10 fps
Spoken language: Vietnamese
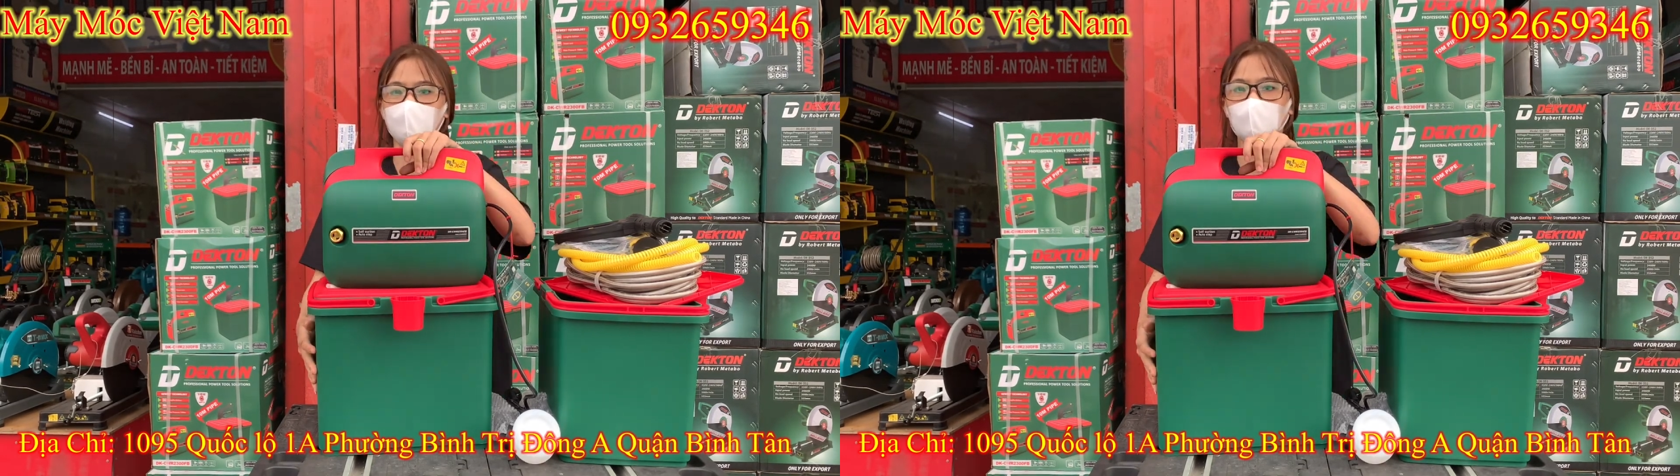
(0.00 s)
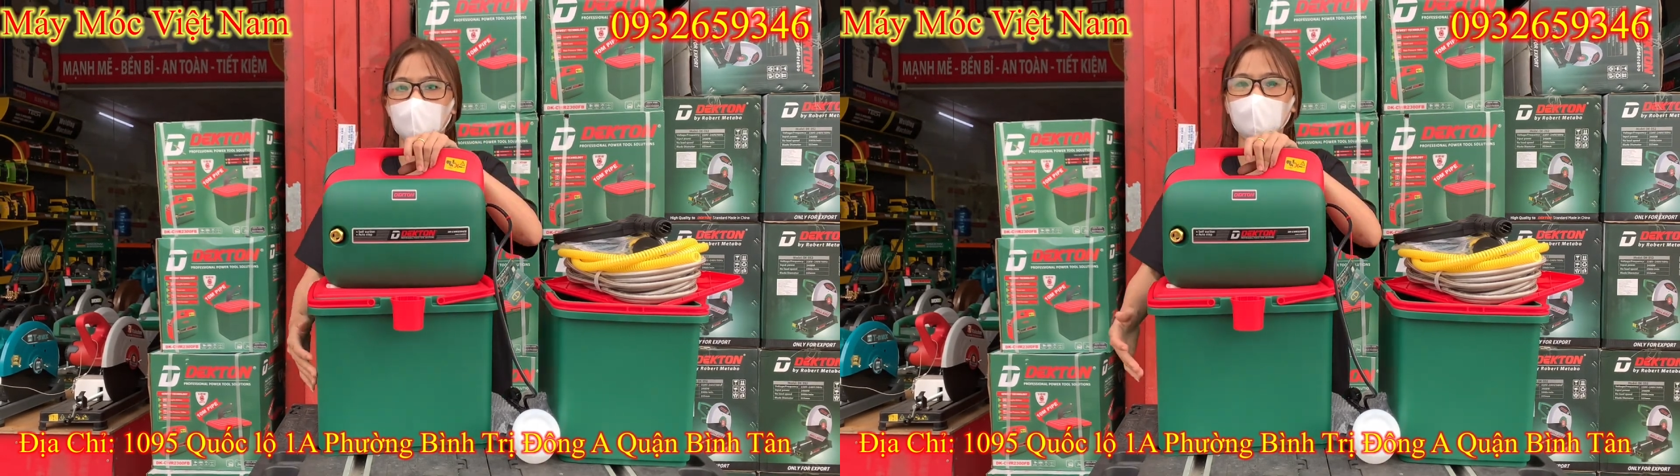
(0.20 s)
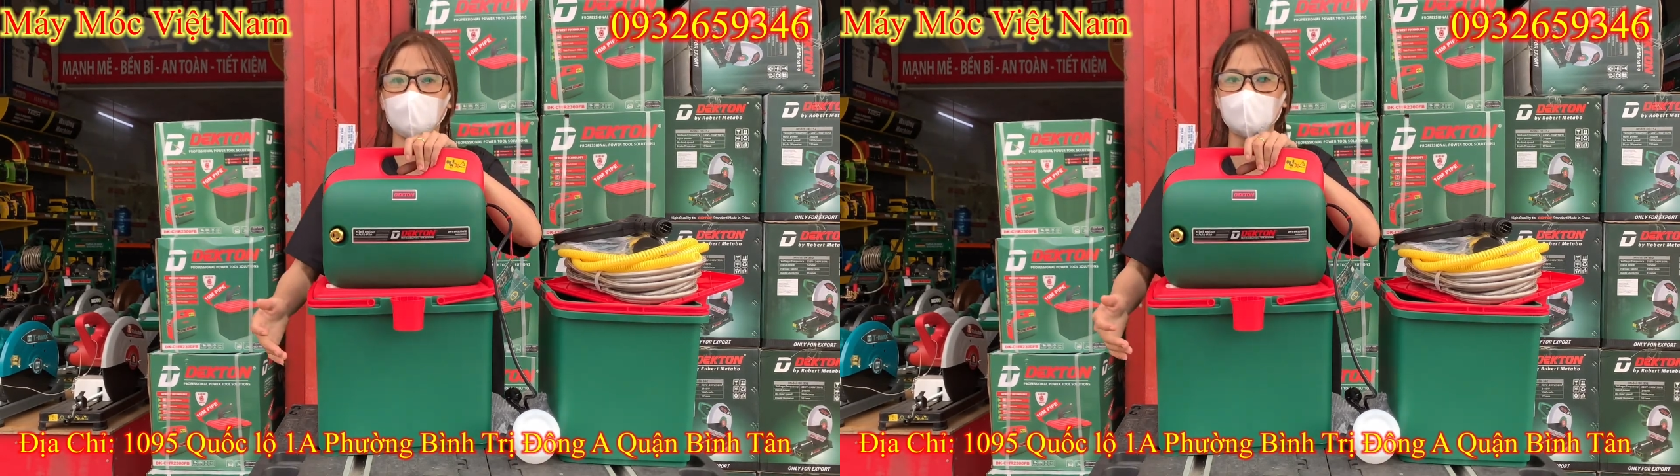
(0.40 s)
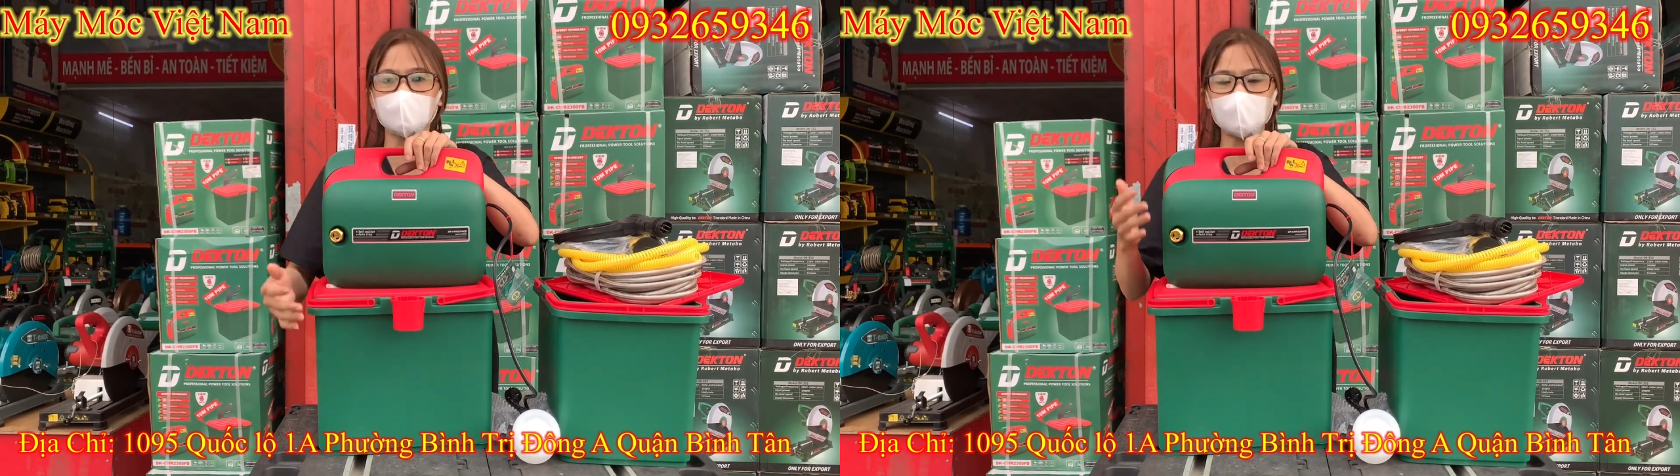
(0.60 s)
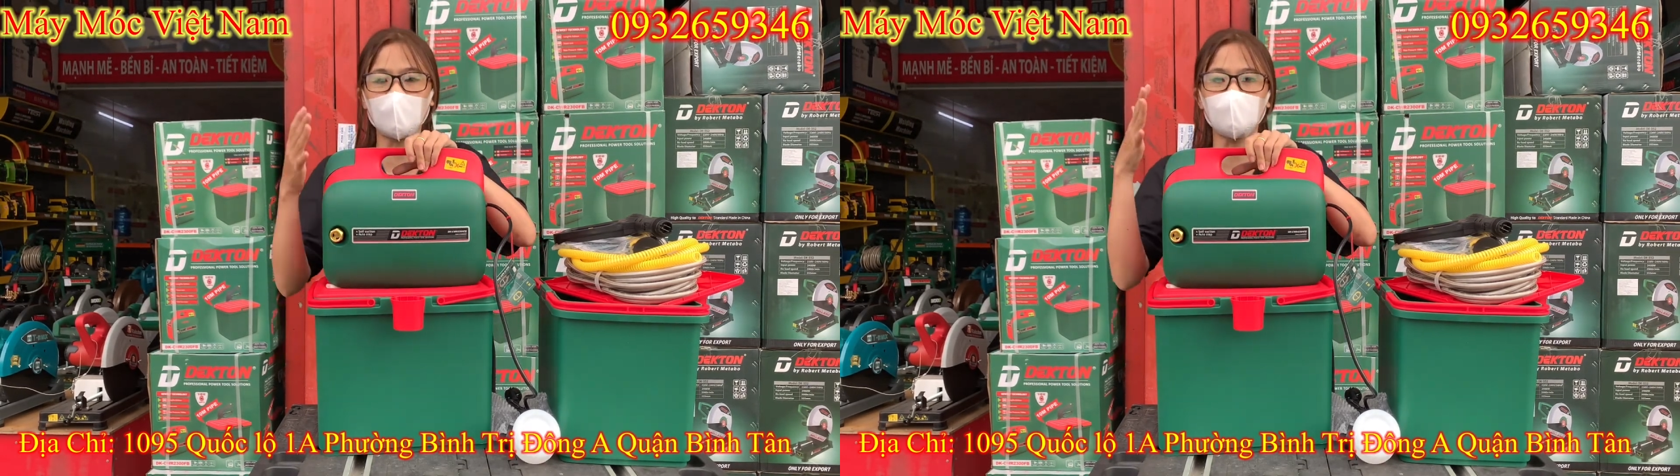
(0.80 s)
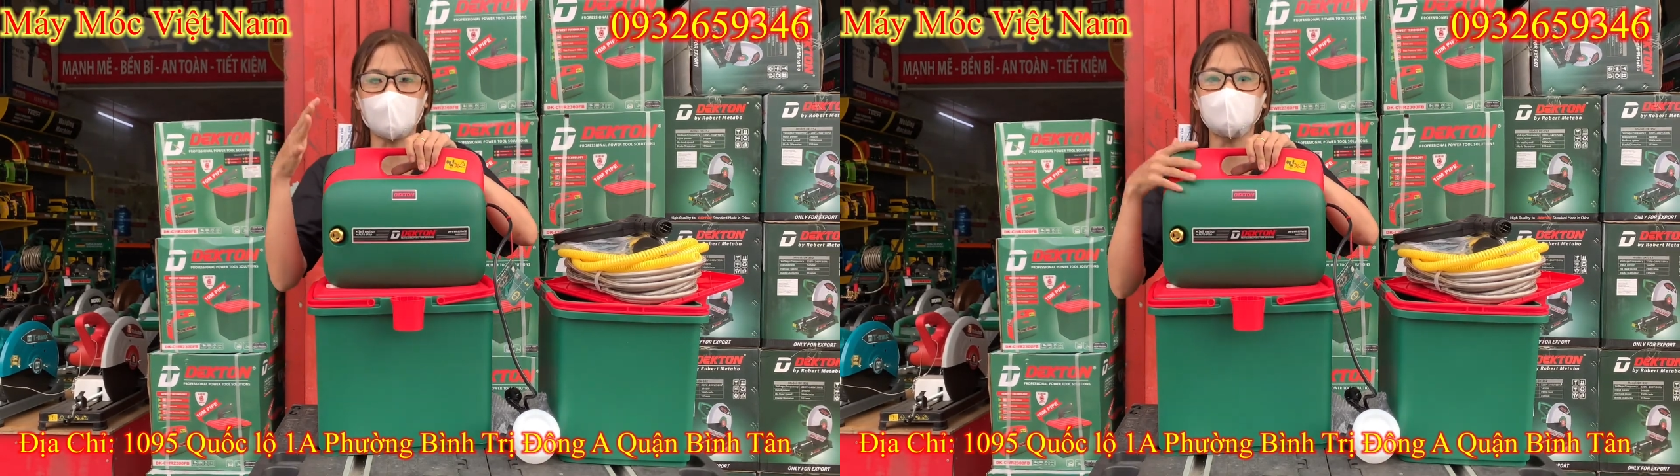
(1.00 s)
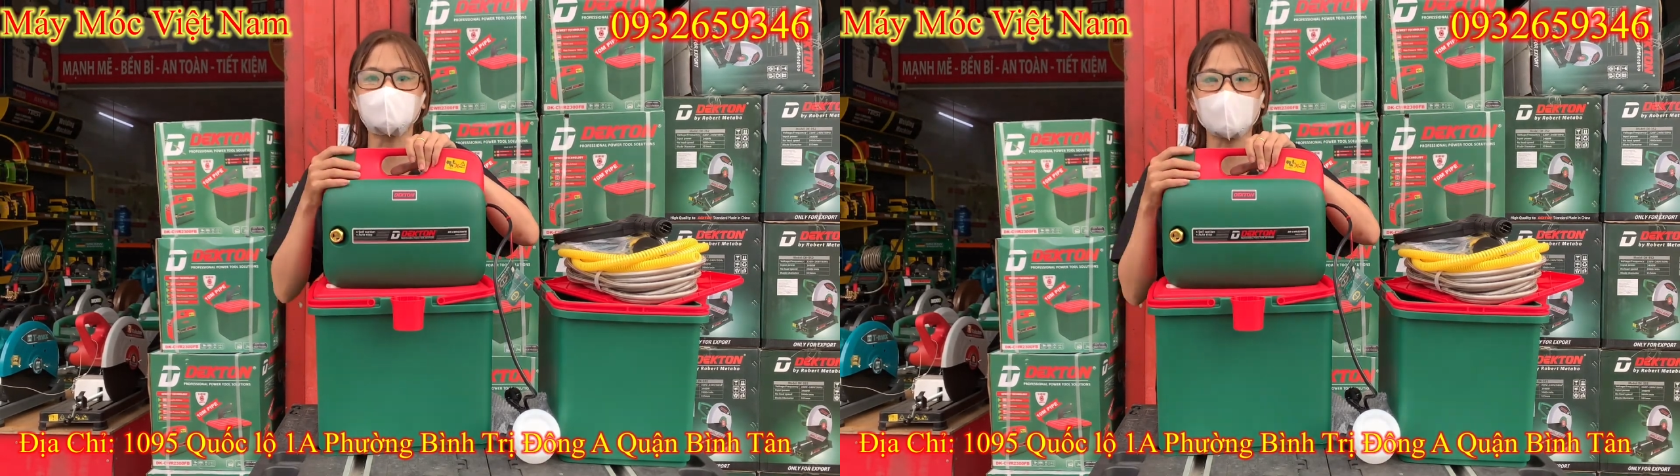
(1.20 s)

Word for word: dùng để đựng cái con máy rửa